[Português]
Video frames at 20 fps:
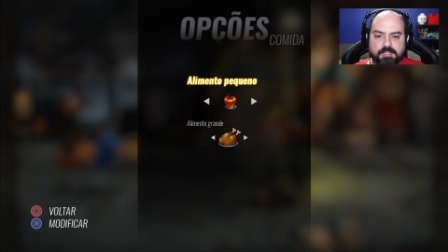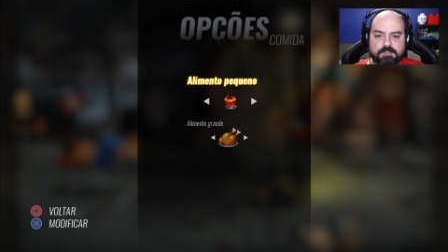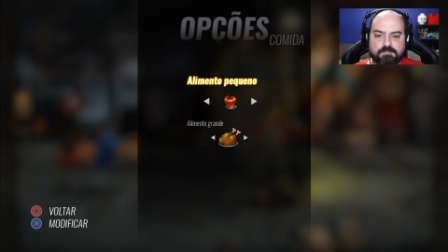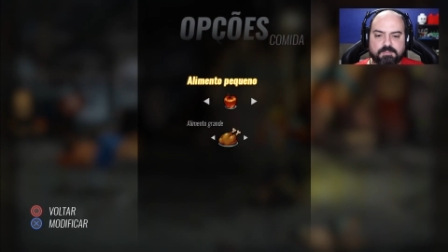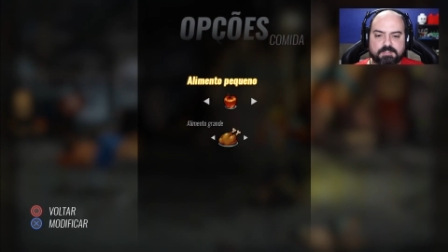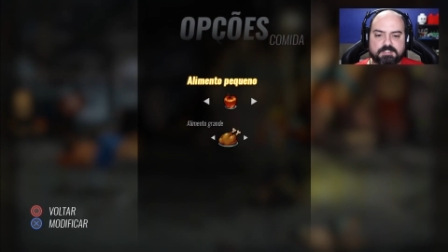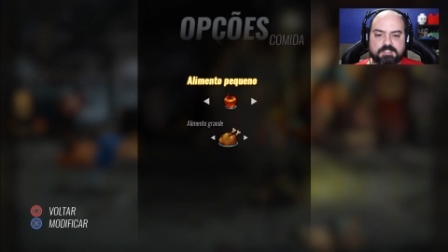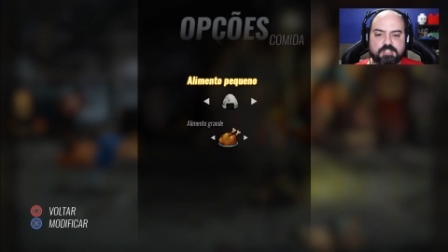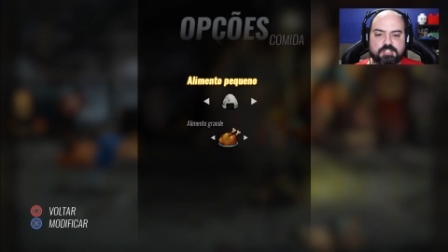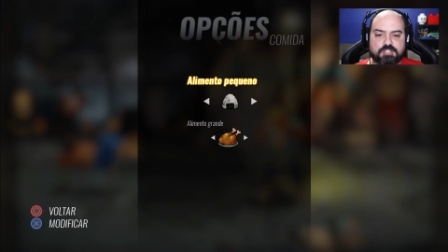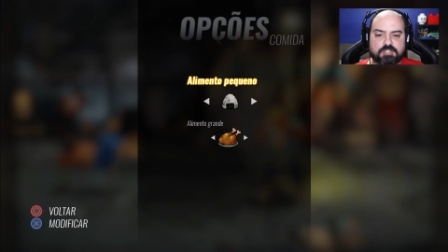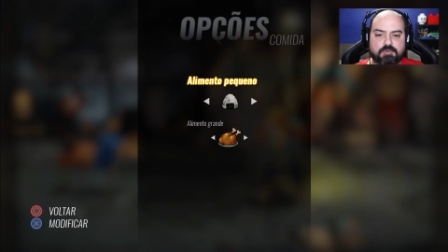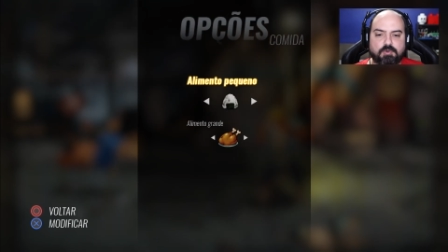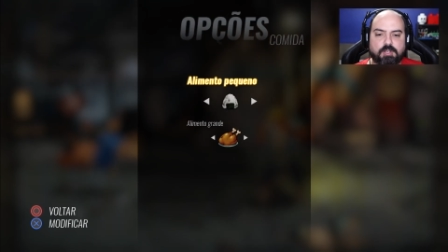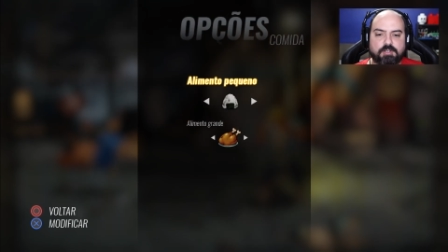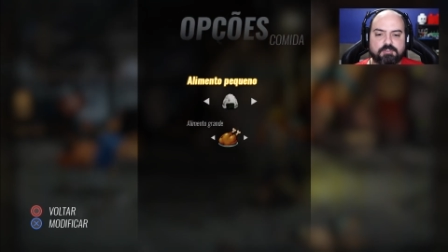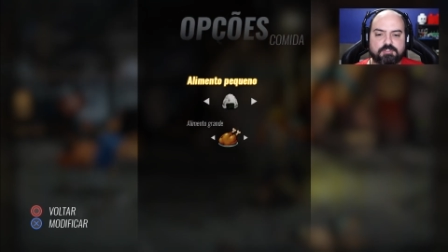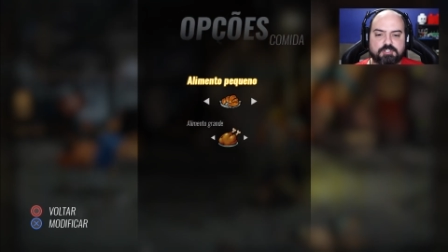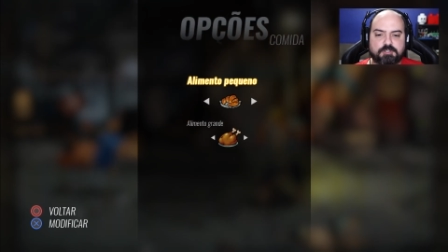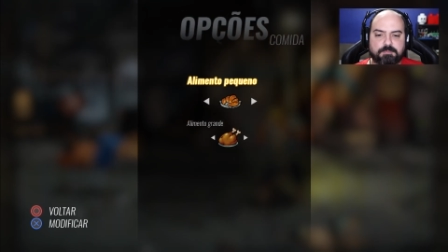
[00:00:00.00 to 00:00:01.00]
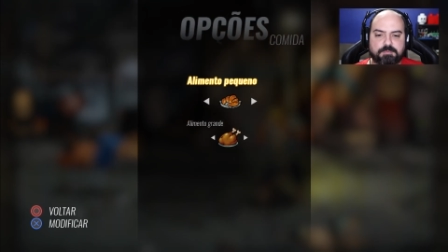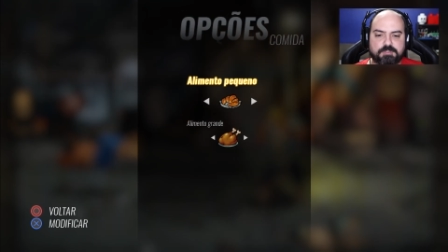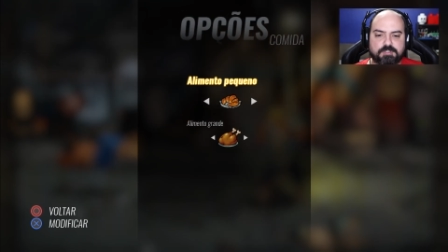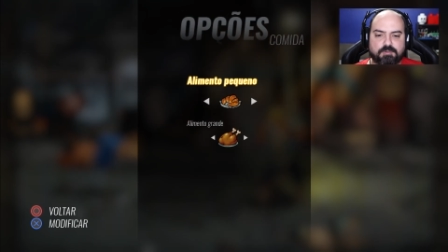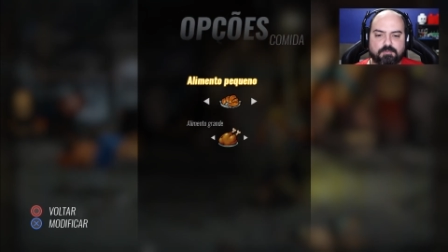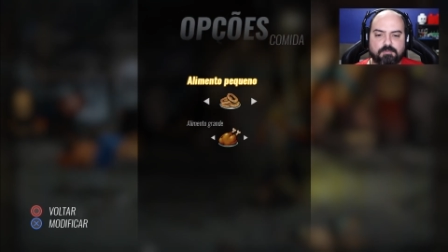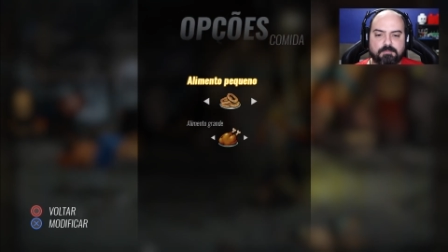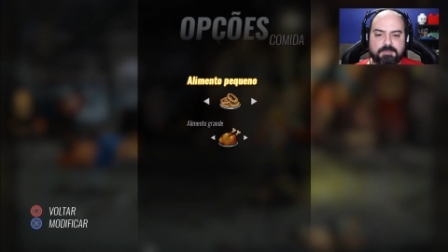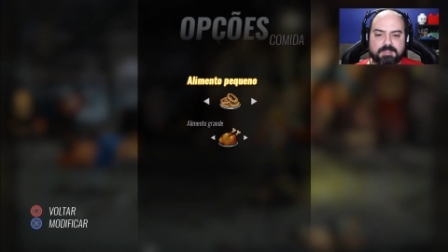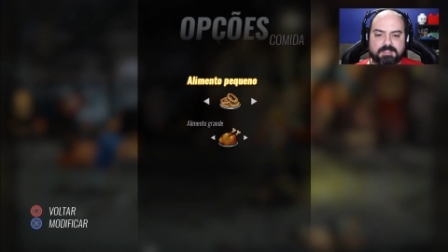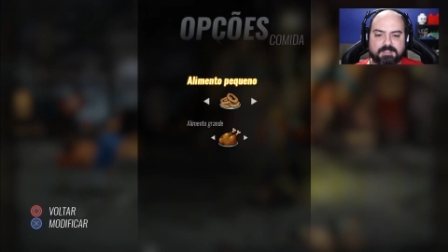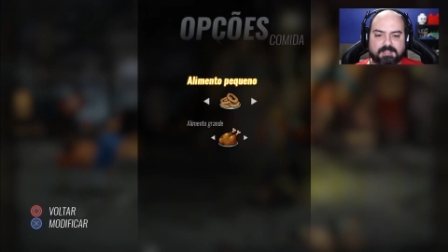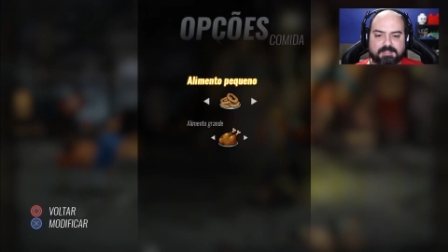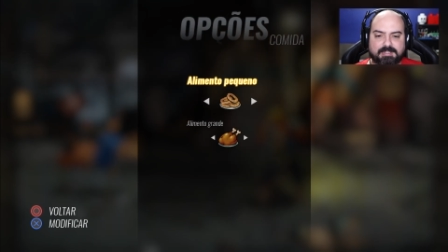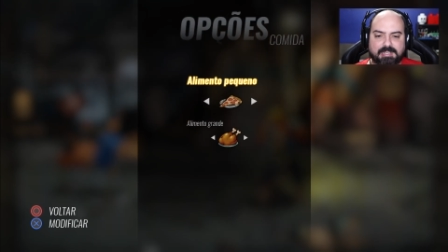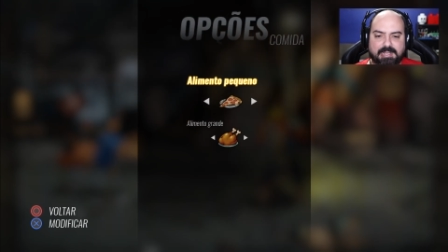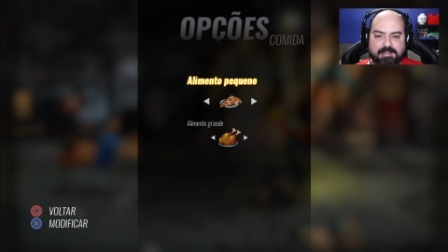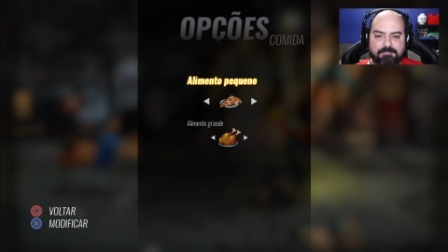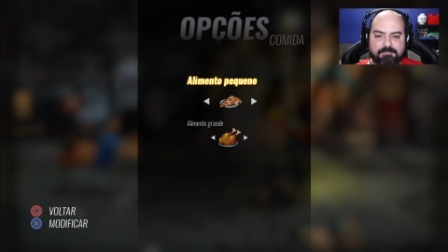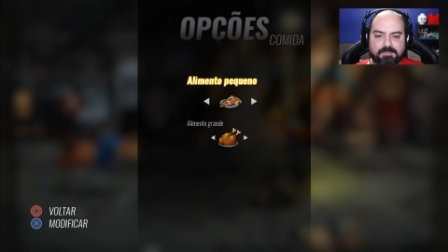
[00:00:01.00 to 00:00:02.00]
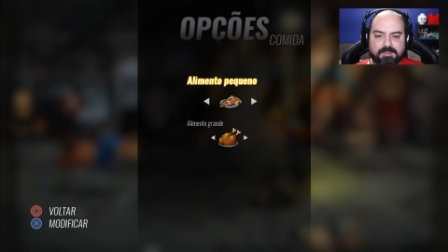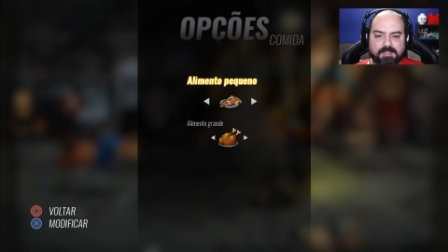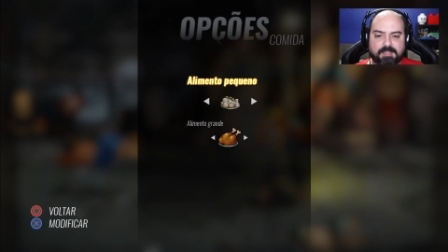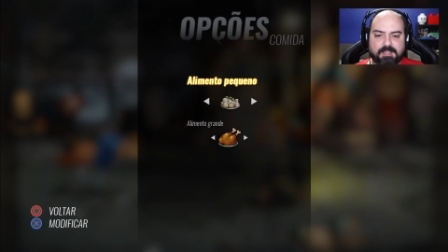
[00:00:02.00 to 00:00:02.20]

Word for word: Que você escolhe o tipo de comida, tá?